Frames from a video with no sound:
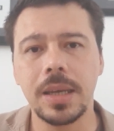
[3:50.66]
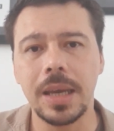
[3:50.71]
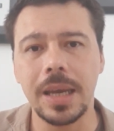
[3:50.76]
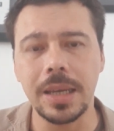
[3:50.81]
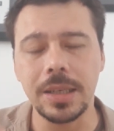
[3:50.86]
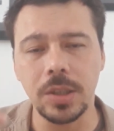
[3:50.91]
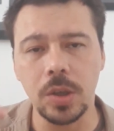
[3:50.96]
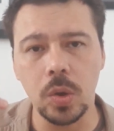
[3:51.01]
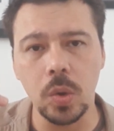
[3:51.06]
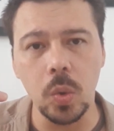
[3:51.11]

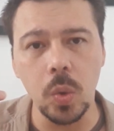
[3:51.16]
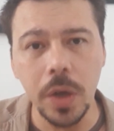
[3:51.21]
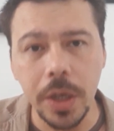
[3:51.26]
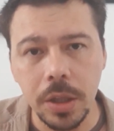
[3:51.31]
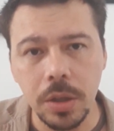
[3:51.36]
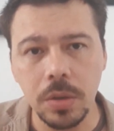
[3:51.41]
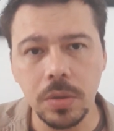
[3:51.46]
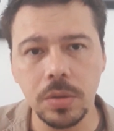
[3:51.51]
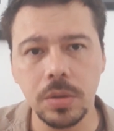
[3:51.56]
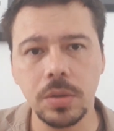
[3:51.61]

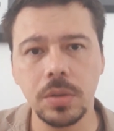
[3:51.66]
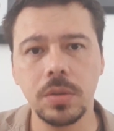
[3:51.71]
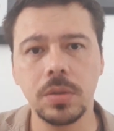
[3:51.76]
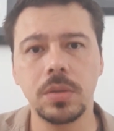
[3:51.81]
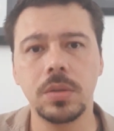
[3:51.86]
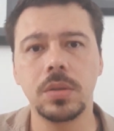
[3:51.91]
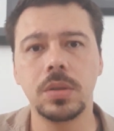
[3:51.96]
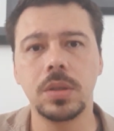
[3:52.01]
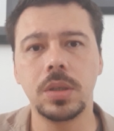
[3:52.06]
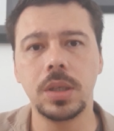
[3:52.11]
excluidos
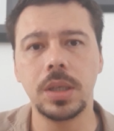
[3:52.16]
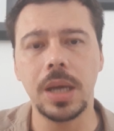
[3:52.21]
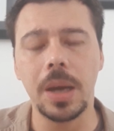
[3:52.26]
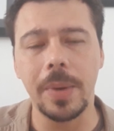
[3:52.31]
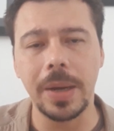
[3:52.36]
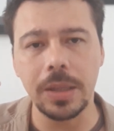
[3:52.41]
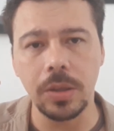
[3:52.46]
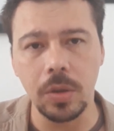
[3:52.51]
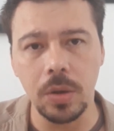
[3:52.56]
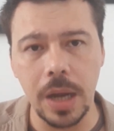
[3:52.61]
y
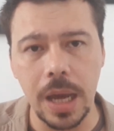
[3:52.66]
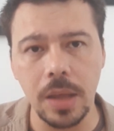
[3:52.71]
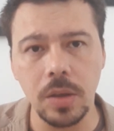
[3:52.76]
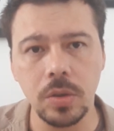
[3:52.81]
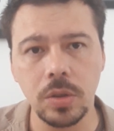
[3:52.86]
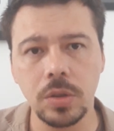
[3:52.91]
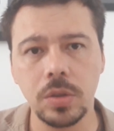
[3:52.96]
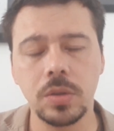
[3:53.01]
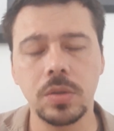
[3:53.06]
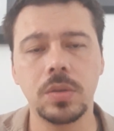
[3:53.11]

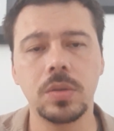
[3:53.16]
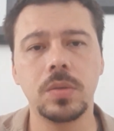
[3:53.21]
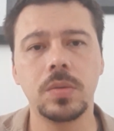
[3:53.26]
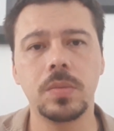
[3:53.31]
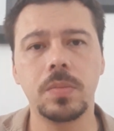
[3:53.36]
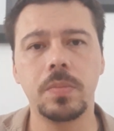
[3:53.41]
abandonados